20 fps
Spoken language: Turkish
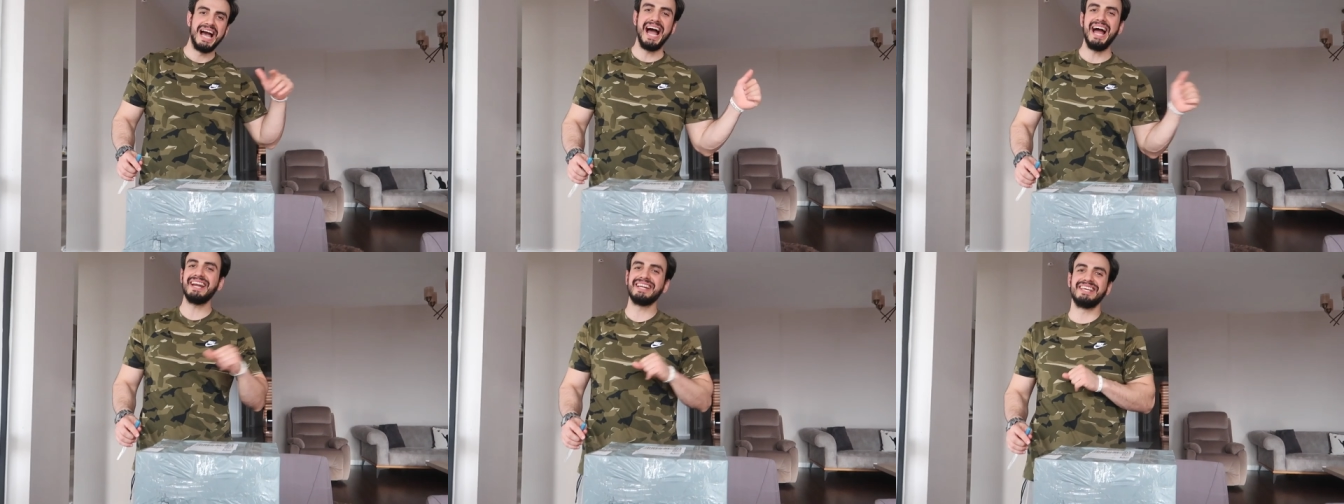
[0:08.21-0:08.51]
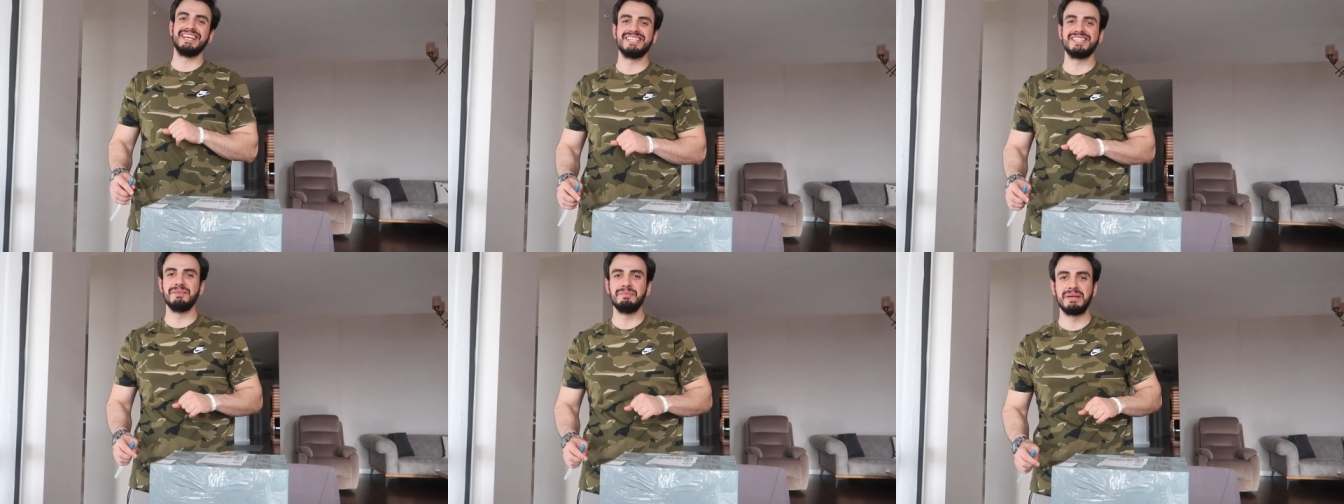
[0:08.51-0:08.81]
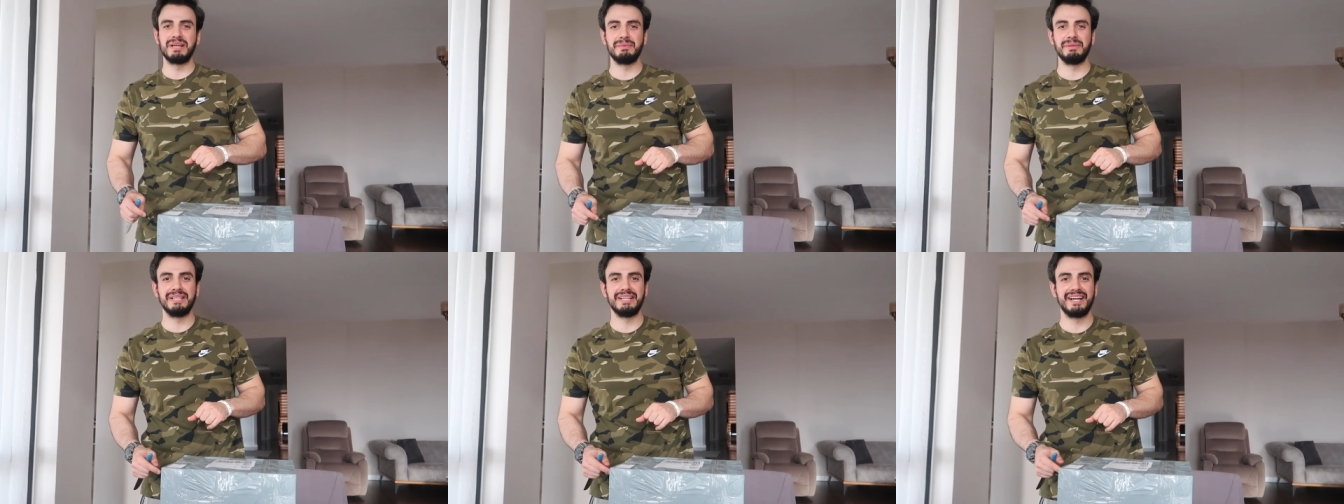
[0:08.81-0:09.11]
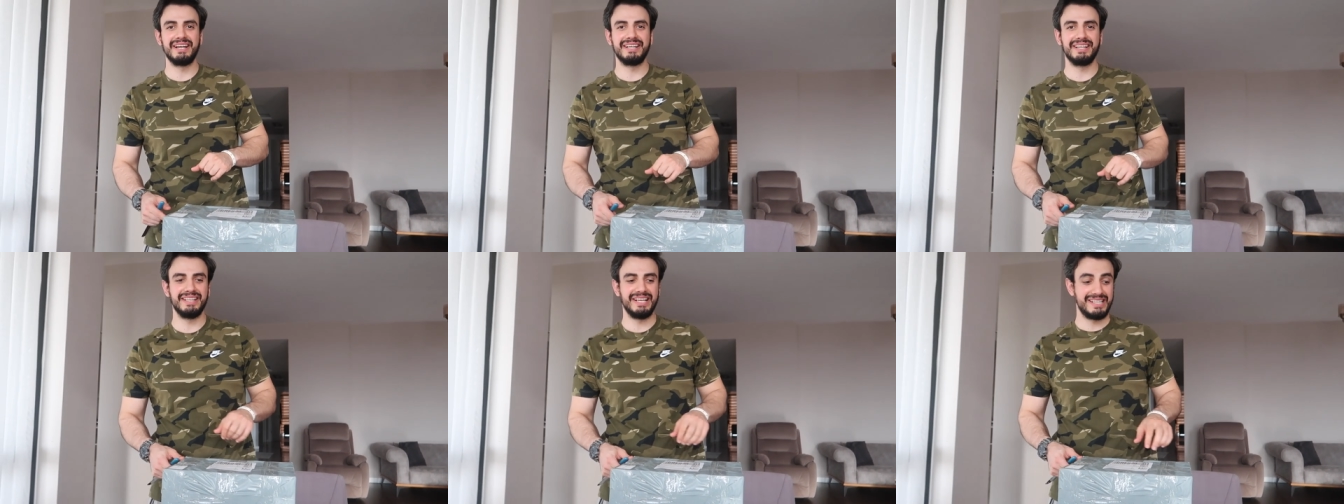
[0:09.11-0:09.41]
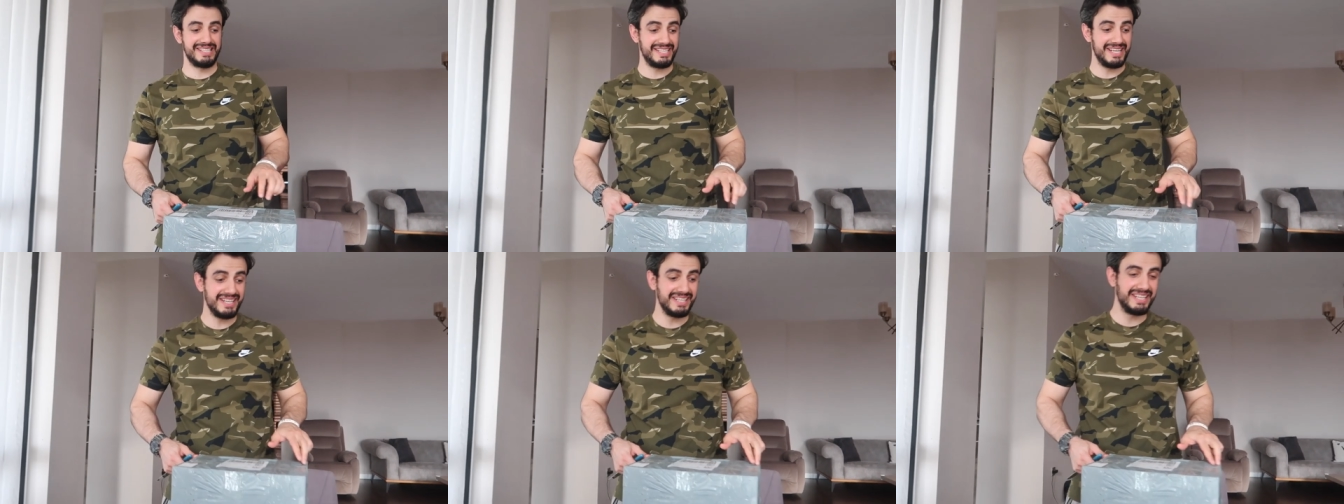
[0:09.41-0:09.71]
Herkese merhabalar
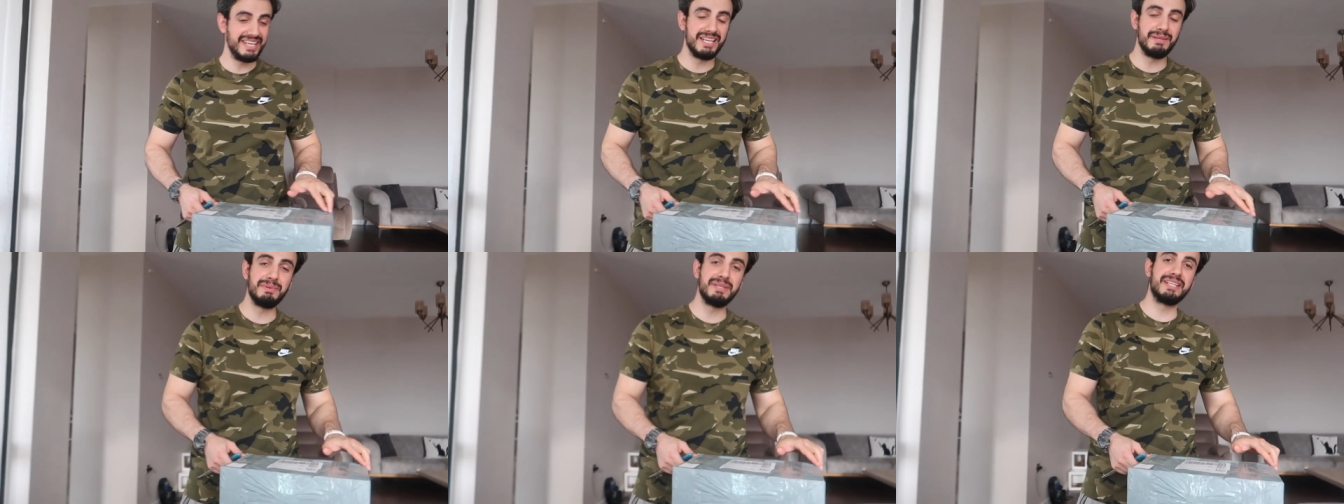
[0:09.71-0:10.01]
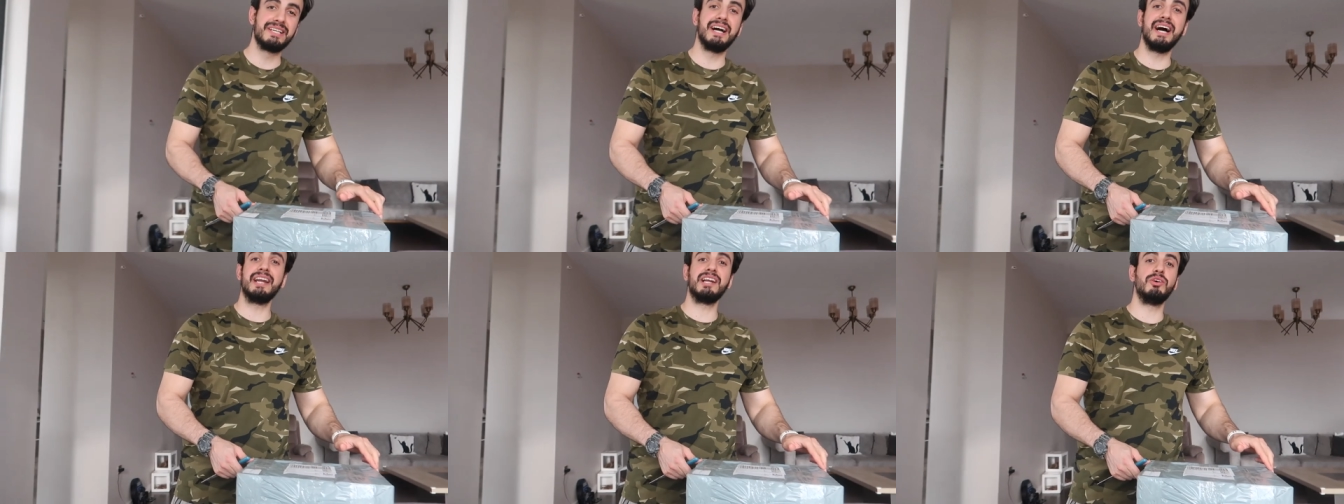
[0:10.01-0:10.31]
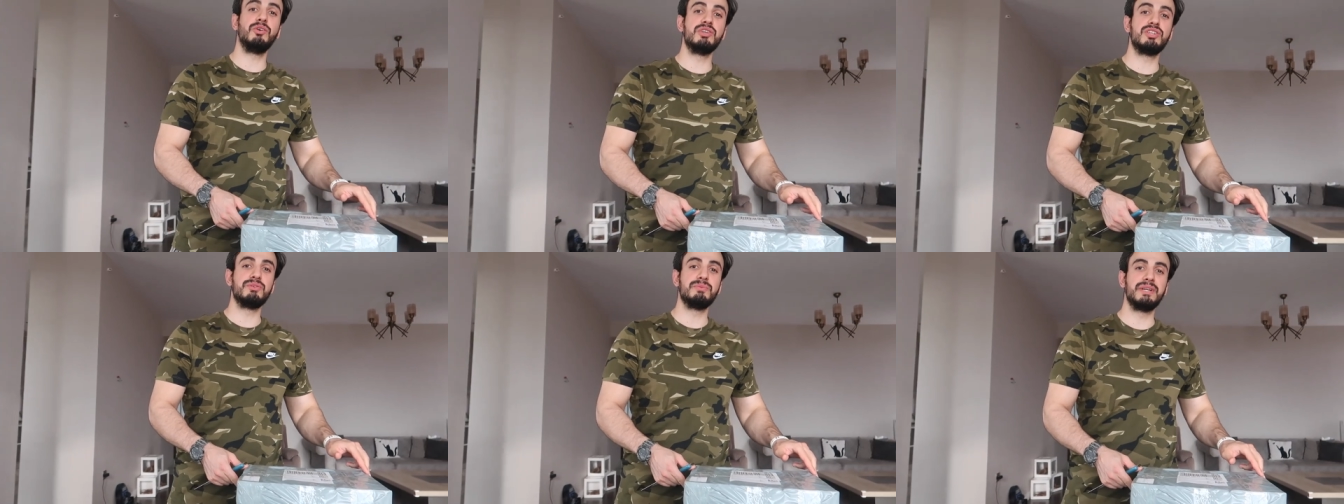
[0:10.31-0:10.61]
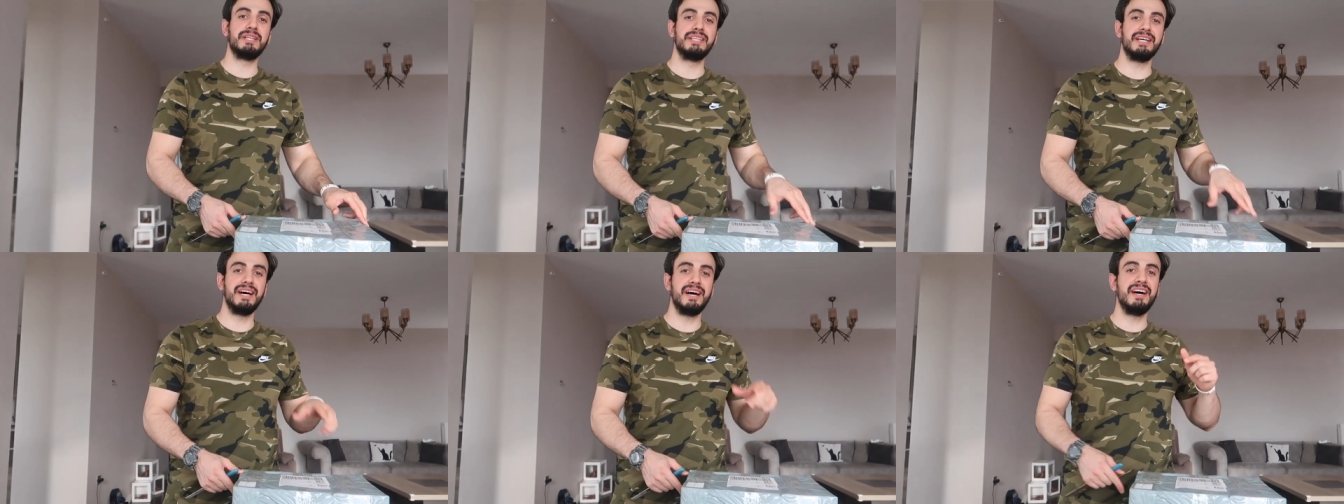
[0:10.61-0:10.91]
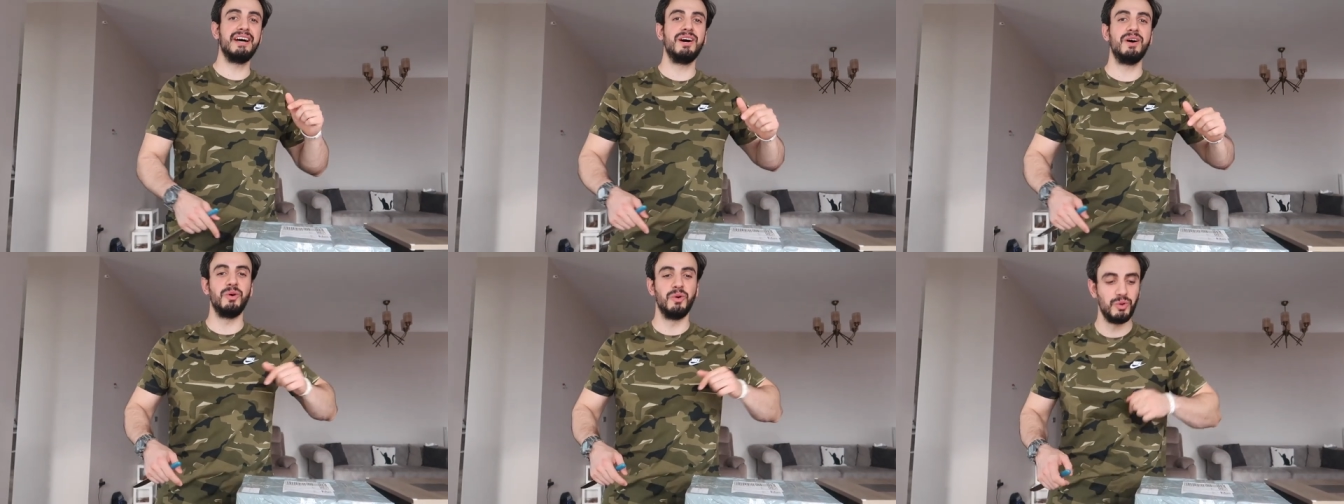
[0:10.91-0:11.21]
arkadaşlar. Yeni bir kargo açımına
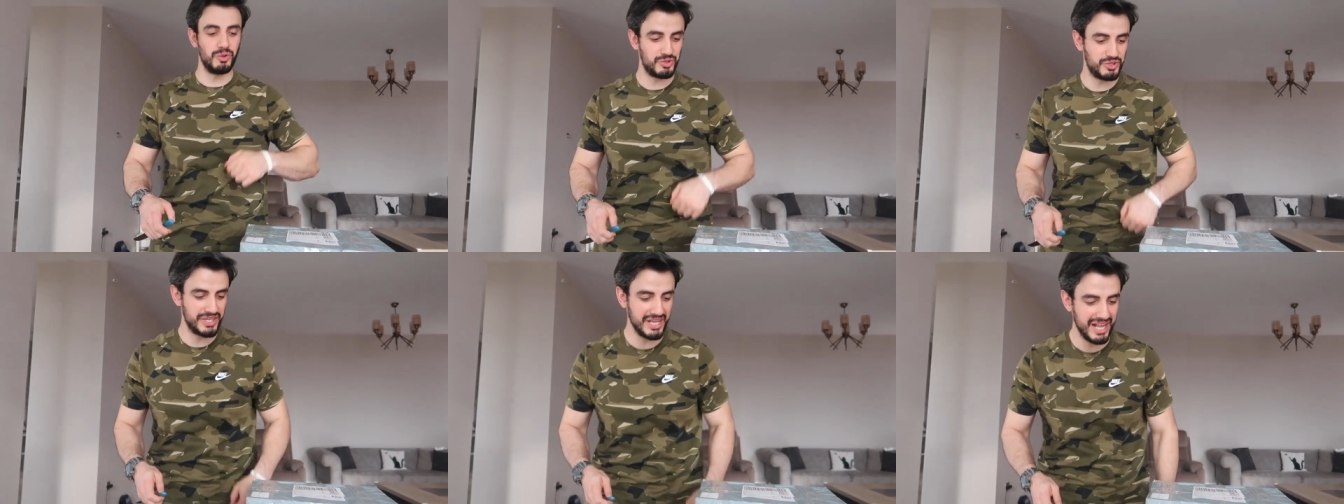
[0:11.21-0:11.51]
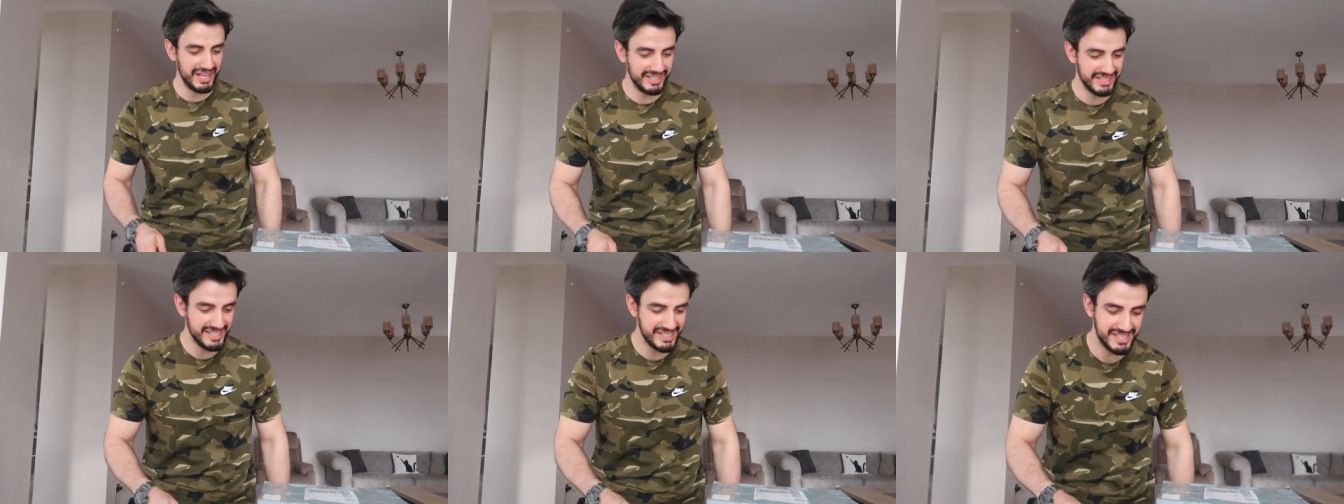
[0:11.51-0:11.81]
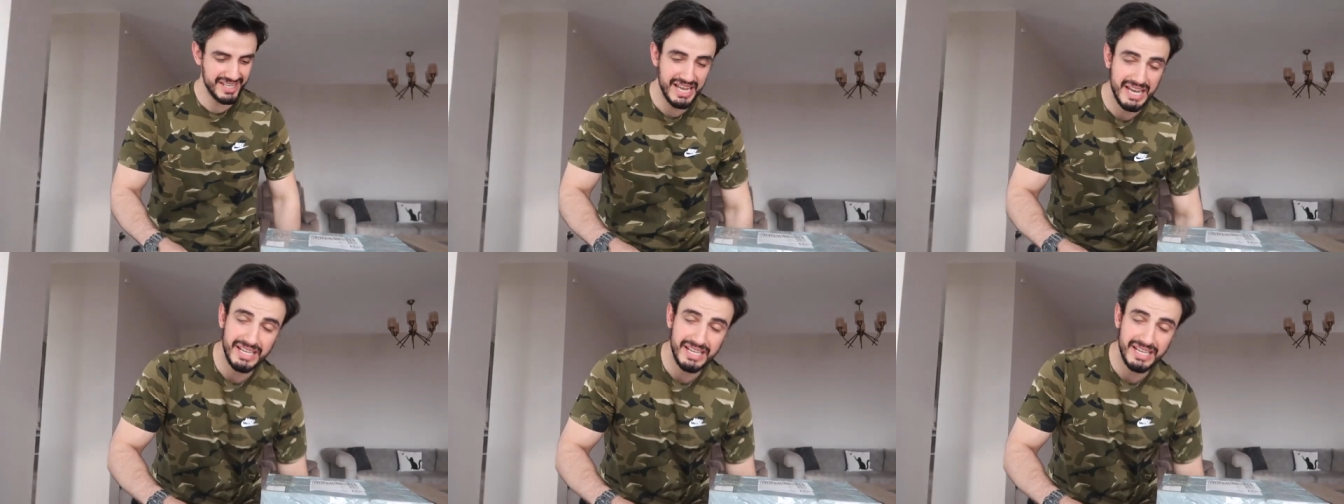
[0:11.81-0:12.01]
daha hoş geldiniz.